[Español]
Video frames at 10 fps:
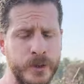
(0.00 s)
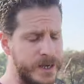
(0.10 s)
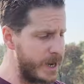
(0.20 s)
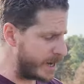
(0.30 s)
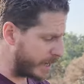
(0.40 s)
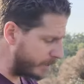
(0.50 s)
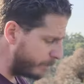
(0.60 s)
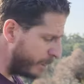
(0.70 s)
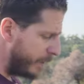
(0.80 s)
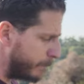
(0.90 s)
de
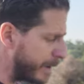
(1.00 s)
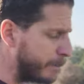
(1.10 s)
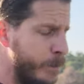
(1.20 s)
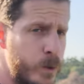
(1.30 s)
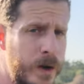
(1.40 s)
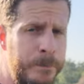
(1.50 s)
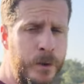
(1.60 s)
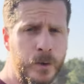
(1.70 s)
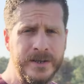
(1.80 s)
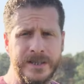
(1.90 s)
Canaán para poco a
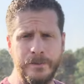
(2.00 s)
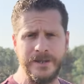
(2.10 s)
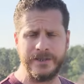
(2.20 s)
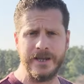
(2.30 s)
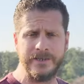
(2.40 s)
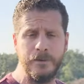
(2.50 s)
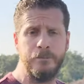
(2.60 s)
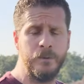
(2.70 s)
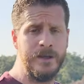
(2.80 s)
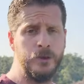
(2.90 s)
poco establecerse en
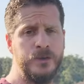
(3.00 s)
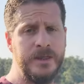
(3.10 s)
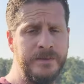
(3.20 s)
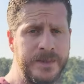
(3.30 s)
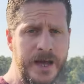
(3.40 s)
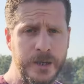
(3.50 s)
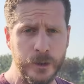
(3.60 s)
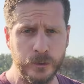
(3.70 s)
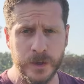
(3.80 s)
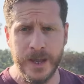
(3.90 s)
poblados
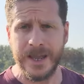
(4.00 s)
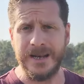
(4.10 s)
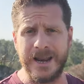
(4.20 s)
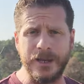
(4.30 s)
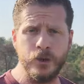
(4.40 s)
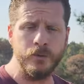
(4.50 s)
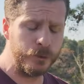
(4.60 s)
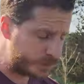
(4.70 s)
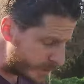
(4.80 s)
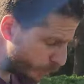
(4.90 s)
sedentarios en la región
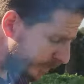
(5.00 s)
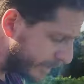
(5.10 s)
montañosa